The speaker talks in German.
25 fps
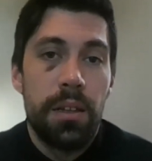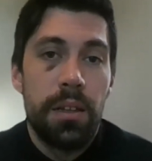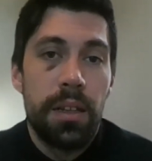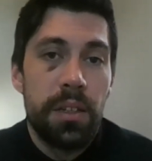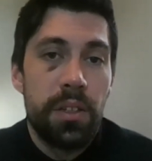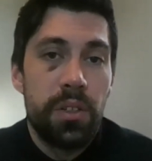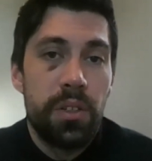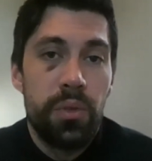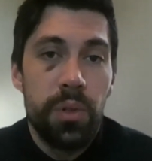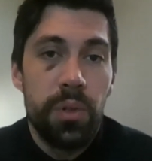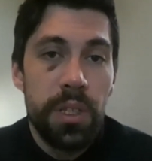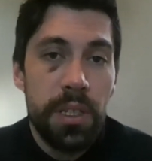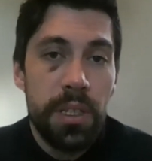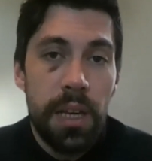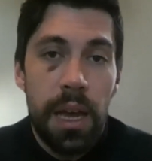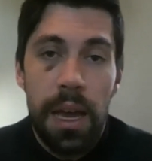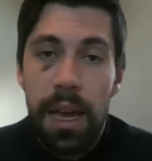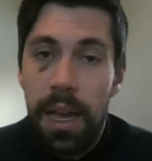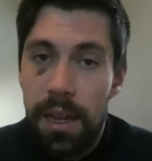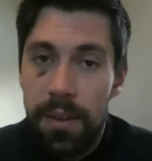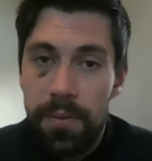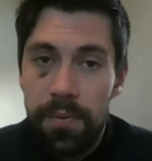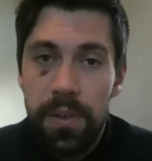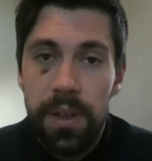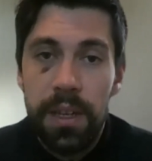dass du ihr
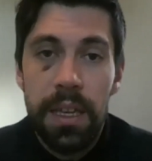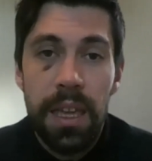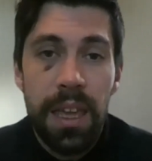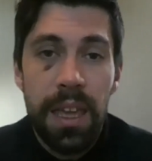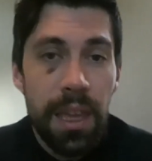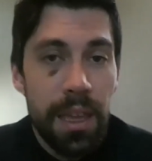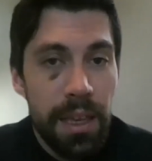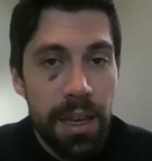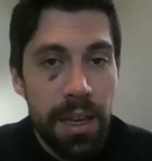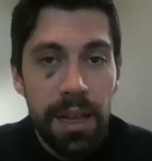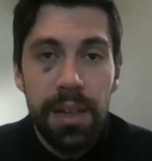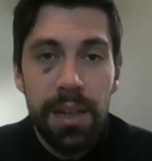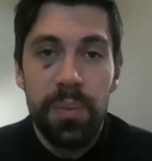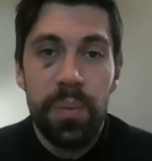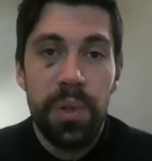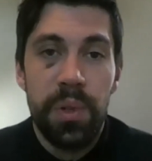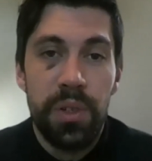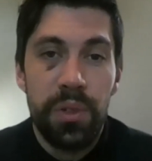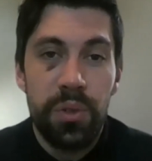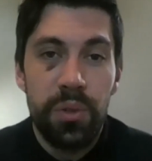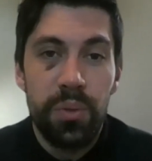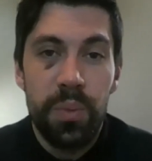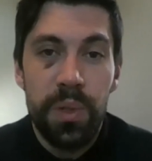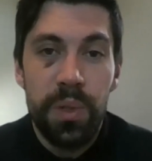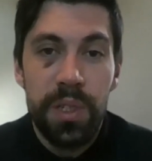einfach egal
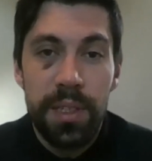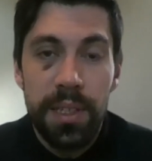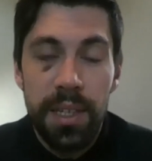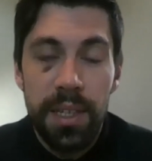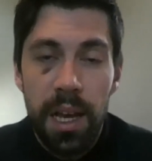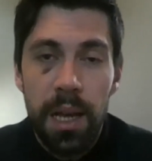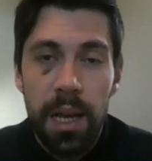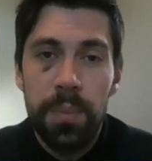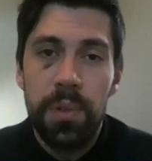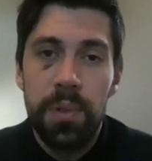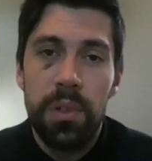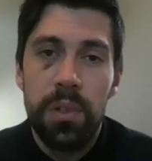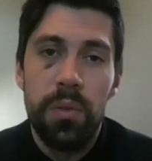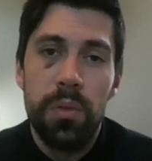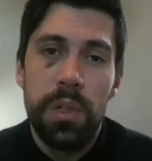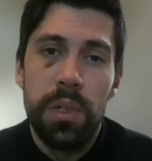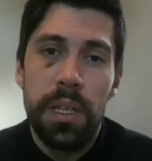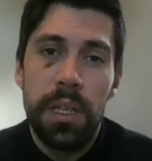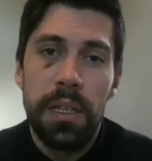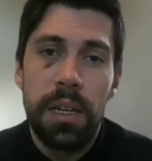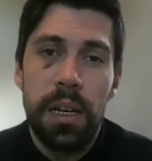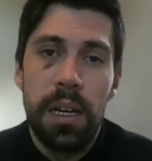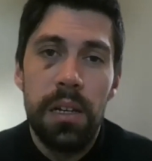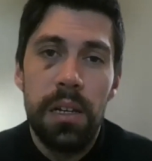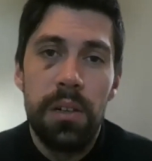bist. Du bist ihr absolut
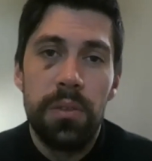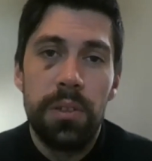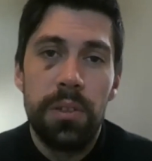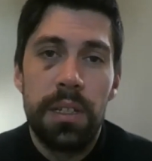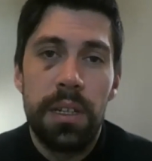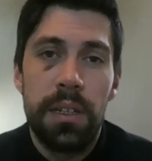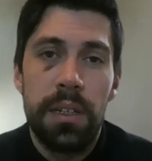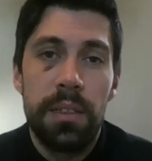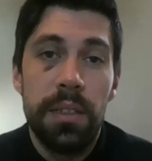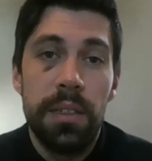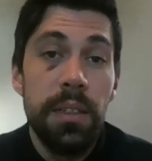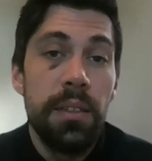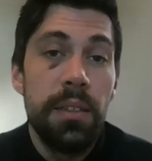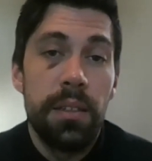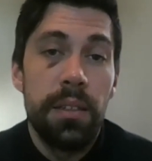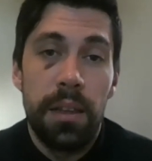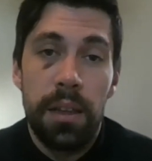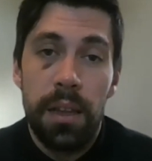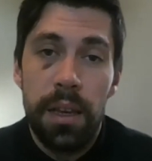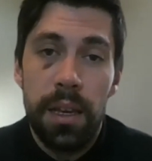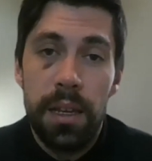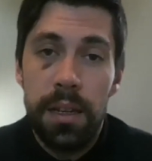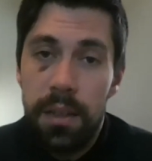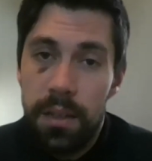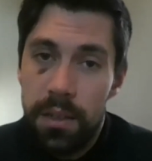egal und das ist
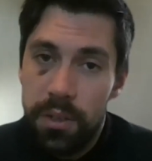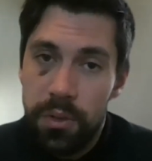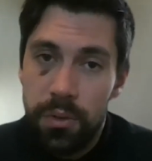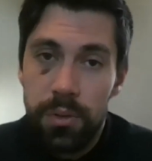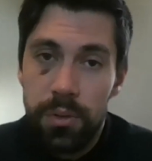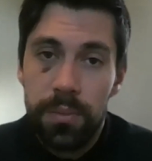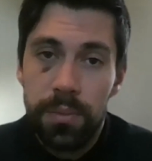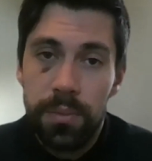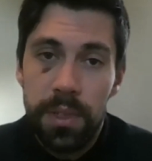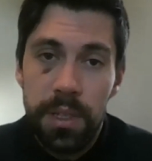leider so.